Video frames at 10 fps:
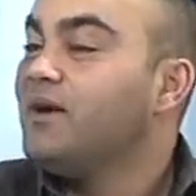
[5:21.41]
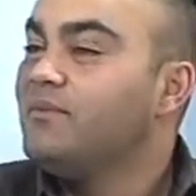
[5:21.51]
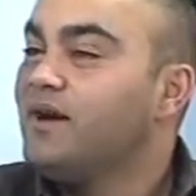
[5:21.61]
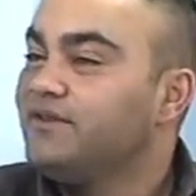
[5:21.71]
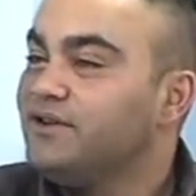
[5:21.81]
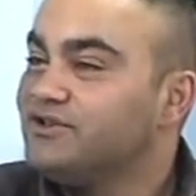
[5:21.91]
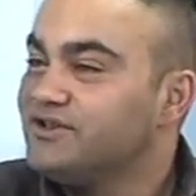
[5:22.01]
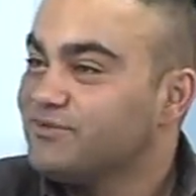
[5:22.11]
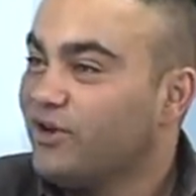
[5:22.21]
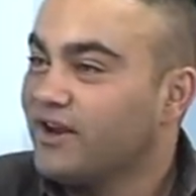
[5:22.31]
ما ما في
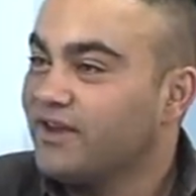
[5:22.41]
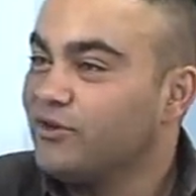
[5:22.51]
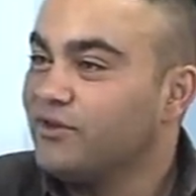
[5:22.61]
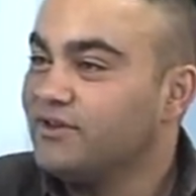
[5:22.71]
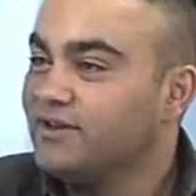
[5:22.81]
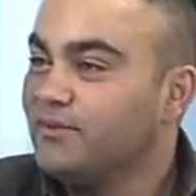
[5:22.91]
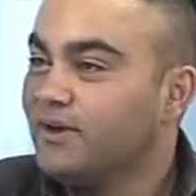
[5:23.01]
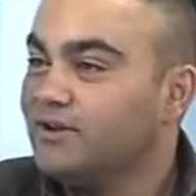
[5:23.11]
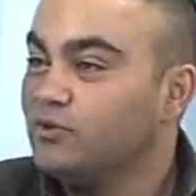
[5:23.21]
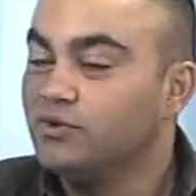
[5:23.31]
شيء اسمه حركه ثلاثيه الابعاد مم.